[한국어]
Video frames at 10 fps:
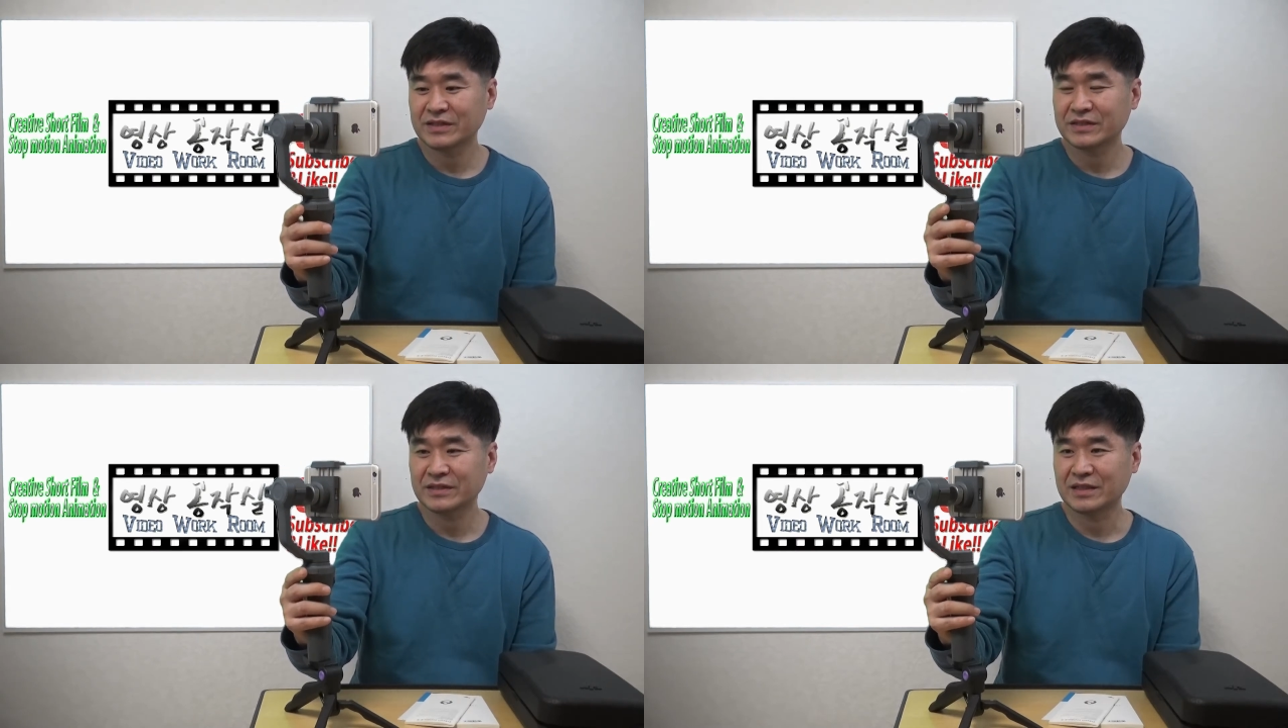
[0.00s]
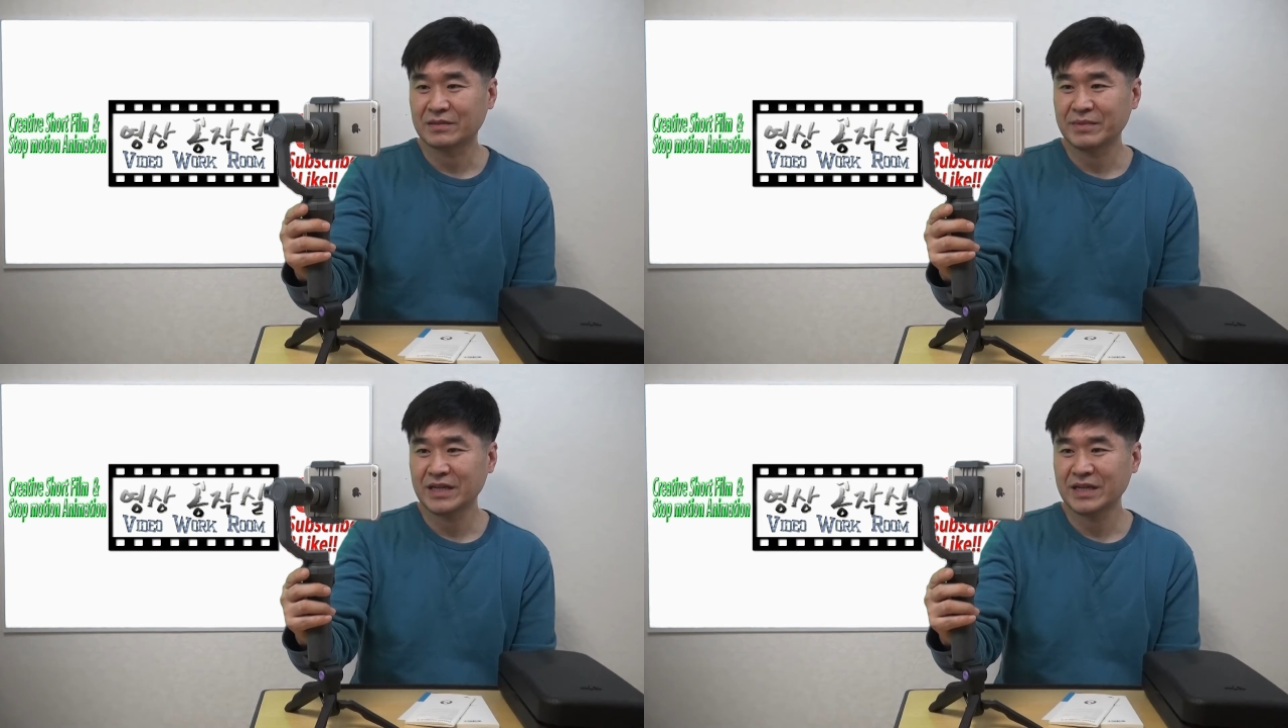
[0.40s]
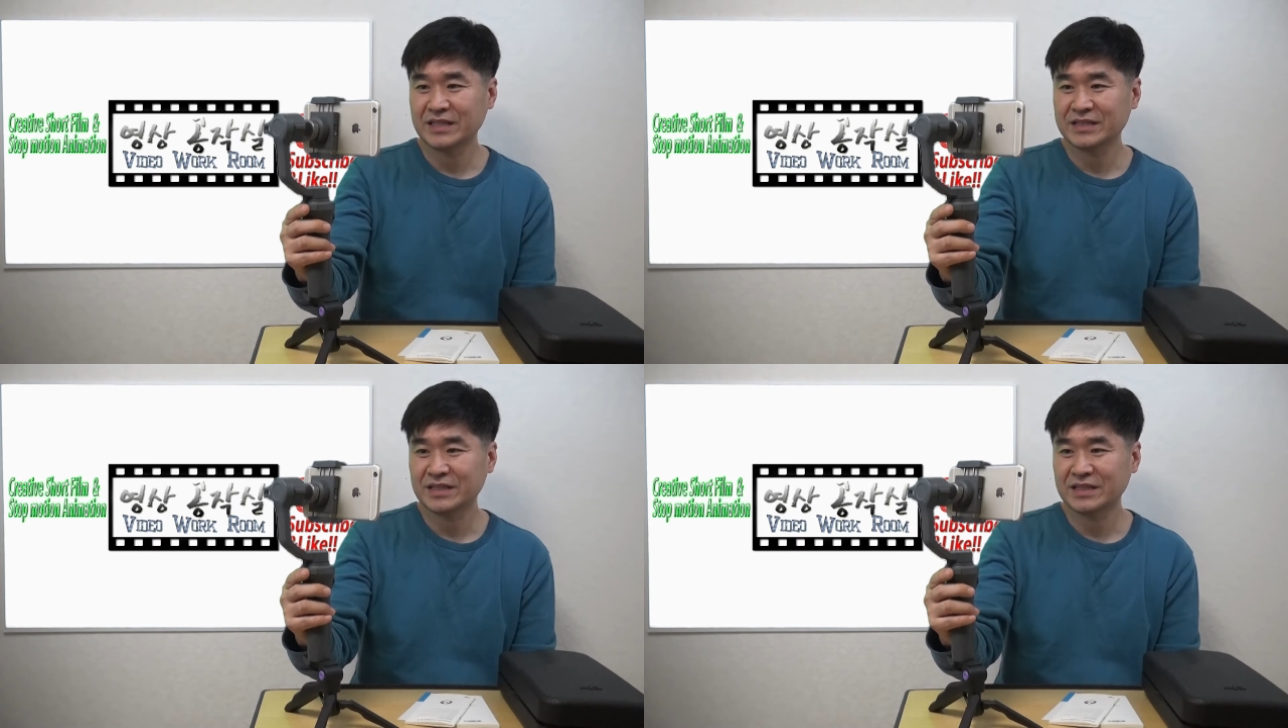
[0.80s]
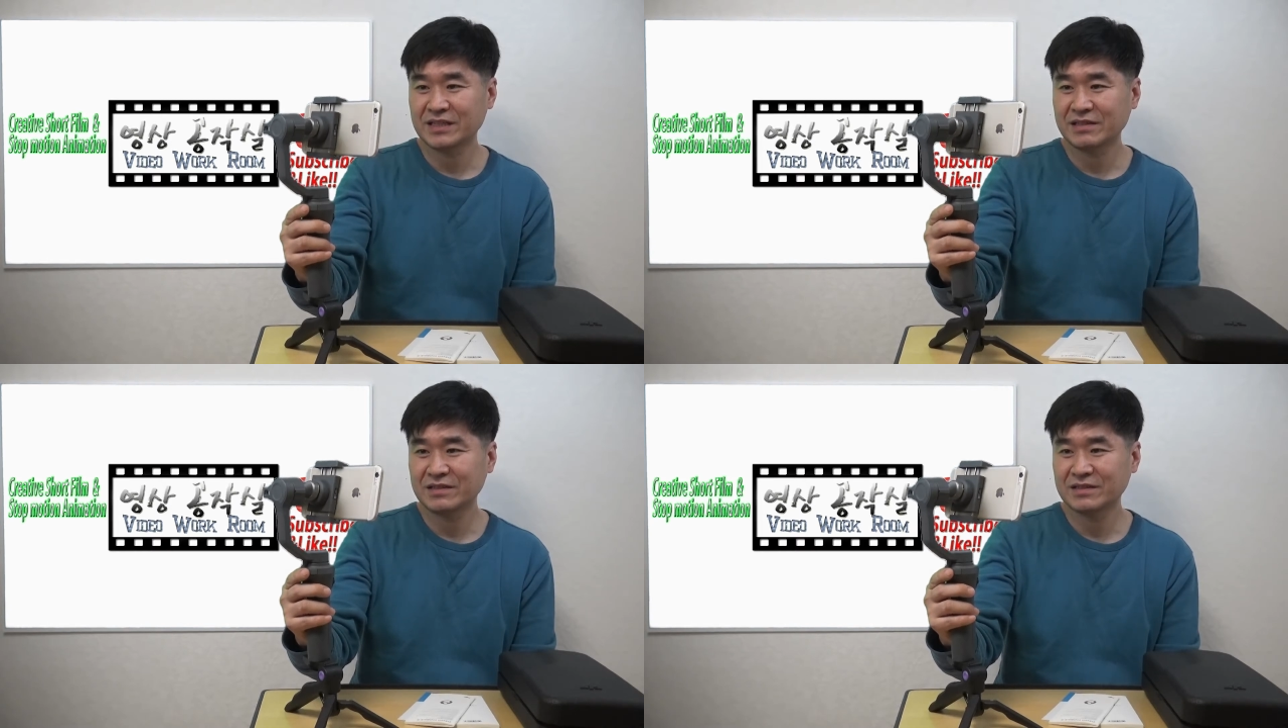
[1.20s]
그 다음에 이제
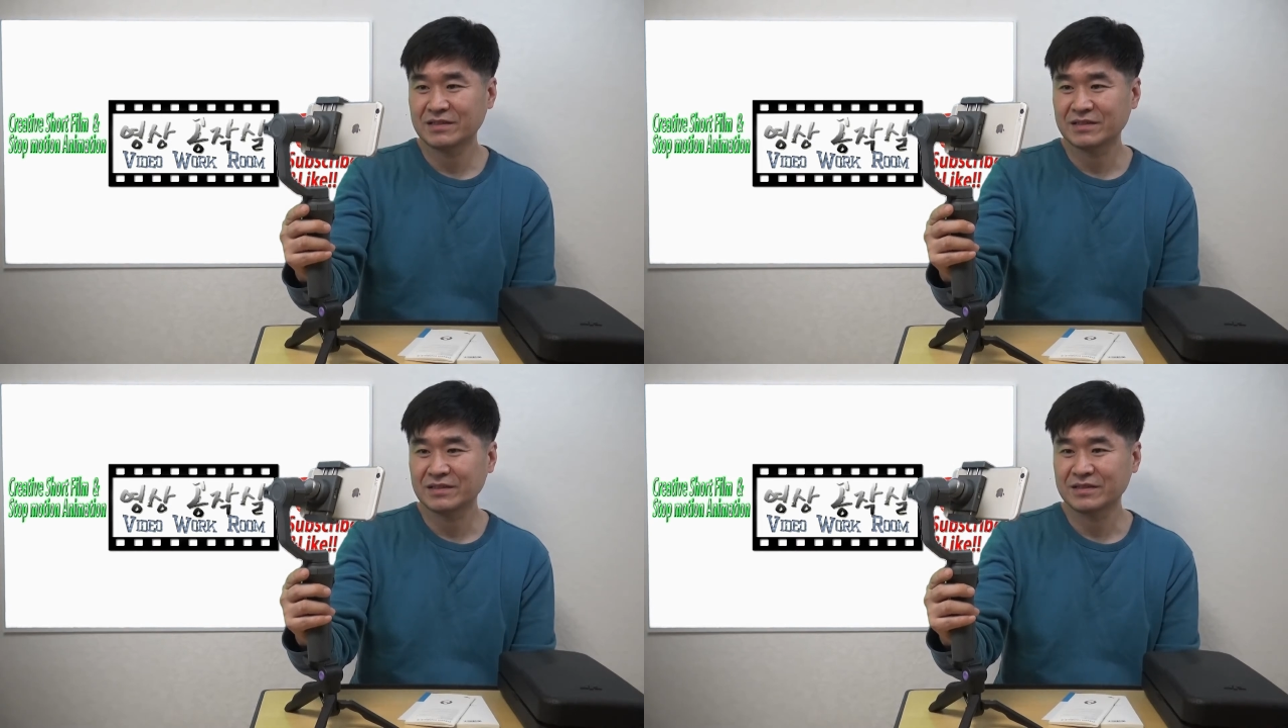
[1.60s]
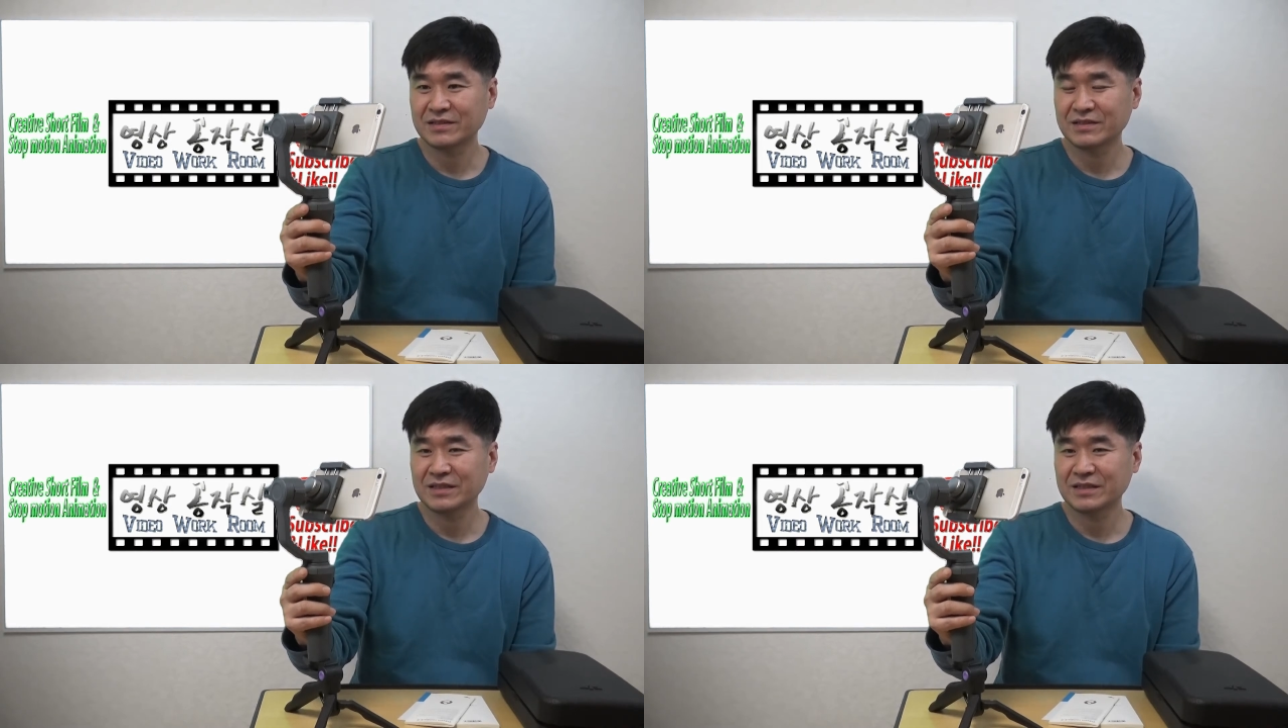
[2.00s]
틸트